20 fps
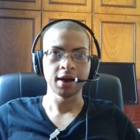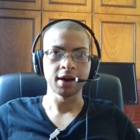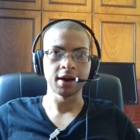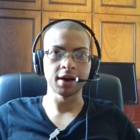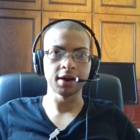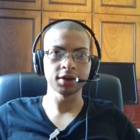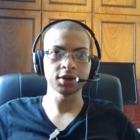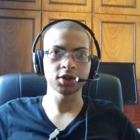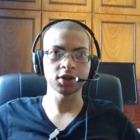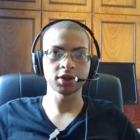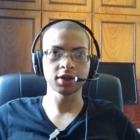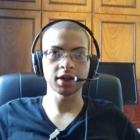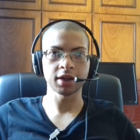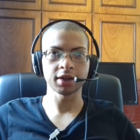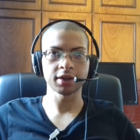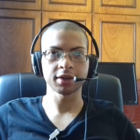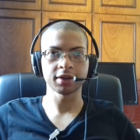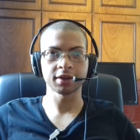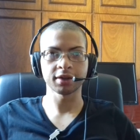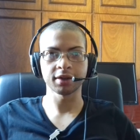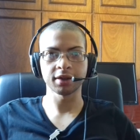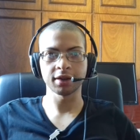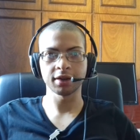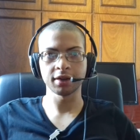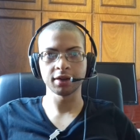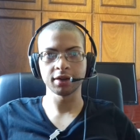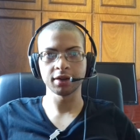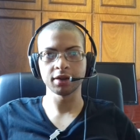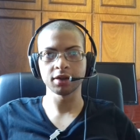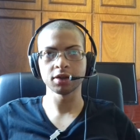antes delas
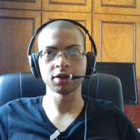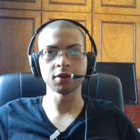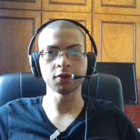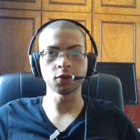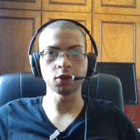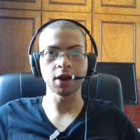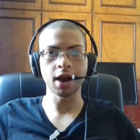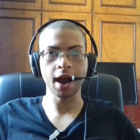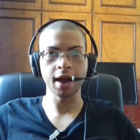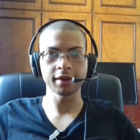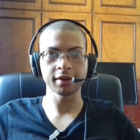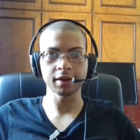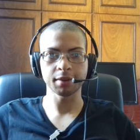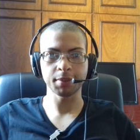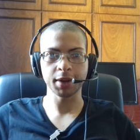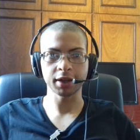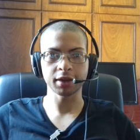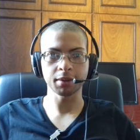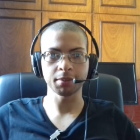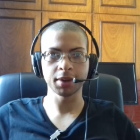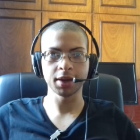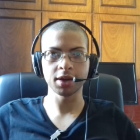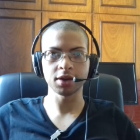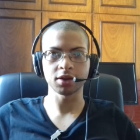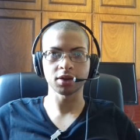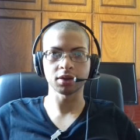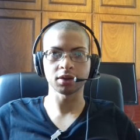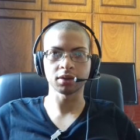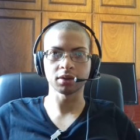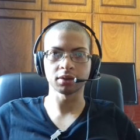serem divulgadas
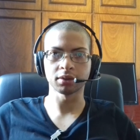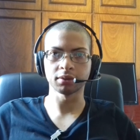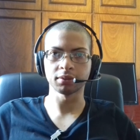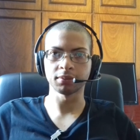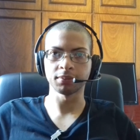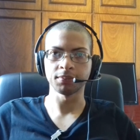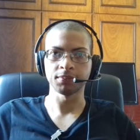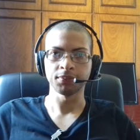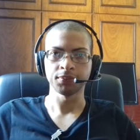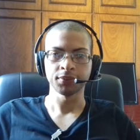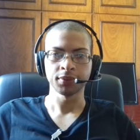abertamente. Então,